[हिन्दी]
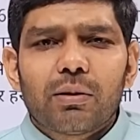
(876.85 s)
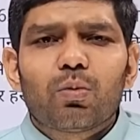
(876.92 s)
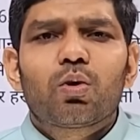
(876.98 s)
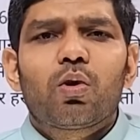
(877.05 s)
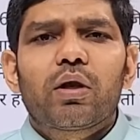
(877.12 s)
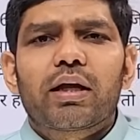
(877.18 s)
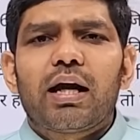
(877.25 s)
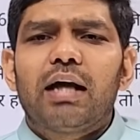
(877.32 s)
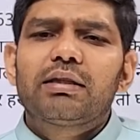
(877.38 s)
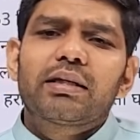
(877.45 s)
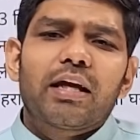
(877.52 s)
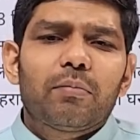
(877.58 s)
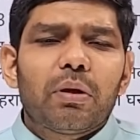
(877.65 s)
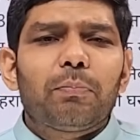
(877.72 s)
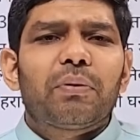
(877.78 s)
तब उन्होंने कहा था
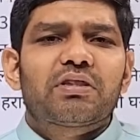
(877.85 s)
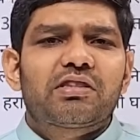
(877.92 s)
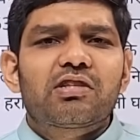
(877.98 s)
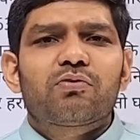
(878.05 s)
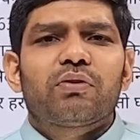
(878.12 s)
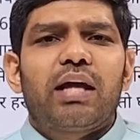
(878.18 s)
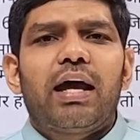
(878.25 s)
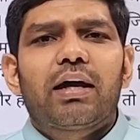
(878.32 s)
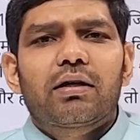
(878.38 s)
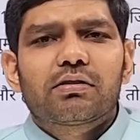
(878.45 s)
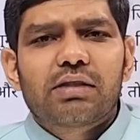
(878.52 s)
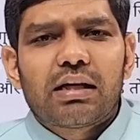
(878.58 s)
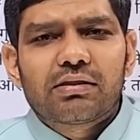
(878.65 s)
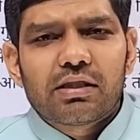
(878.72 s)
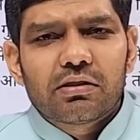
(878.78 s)
कि हमने 25 विधायक
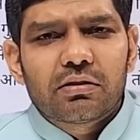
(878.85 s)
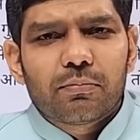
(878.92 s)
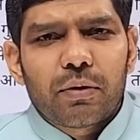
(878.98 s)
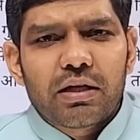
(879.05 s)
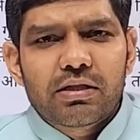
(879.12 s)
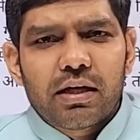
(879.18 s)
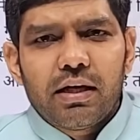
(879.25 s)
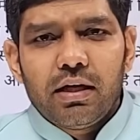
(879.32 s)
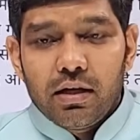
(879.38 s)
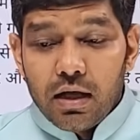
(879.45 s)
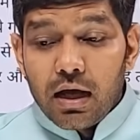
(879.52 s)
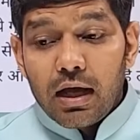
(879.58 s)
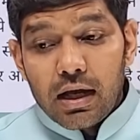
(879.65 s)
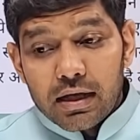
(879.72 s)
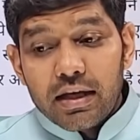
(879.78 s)
सांसद भेजे हैं
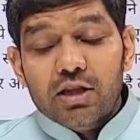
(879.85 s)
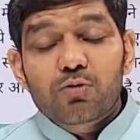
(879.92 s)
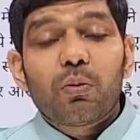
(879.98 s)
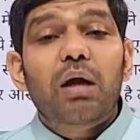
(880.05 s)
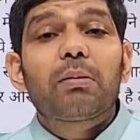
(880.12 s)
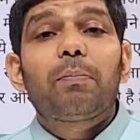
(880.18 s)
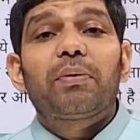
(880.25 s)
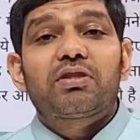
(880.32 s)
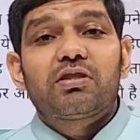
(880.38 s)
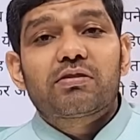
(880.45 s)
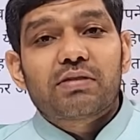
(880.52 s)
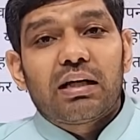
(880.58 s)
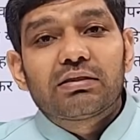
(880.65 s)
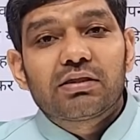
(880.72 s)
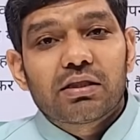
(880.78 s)
हालांकि इस बार भी 25
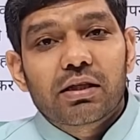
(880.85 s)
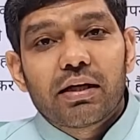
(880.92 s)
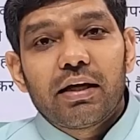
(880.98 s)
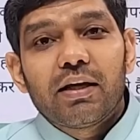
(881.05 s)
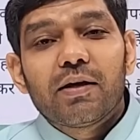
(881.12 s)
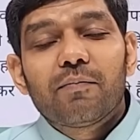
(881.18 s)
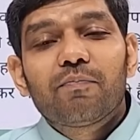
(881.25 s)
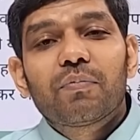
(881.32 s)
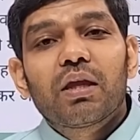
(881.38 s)
सांसद गए हैं